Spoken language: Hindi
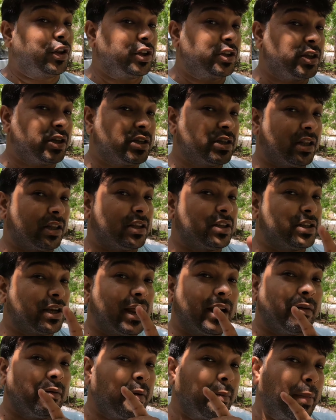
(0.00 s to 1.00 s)
तो इसी के साथ इस
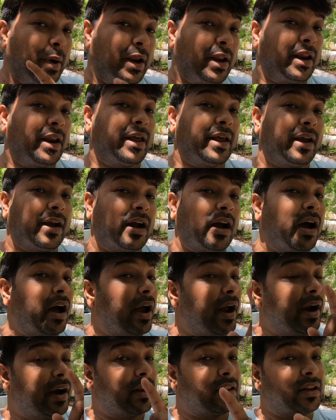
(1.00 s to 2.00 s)
चैनल पे बने रहिएगा
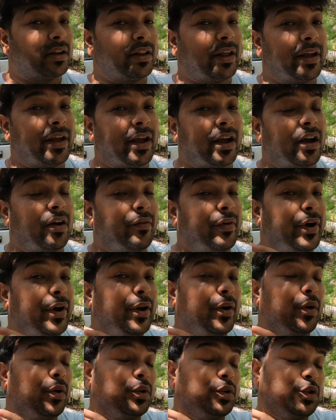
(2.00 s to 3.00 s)
एंड तक देखिएगा
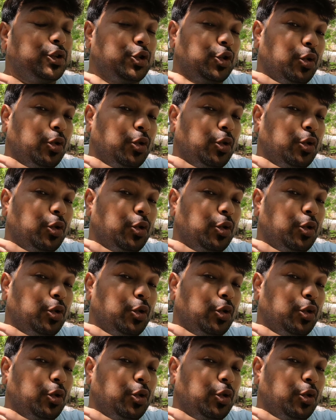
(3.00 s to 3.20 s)
वीडियो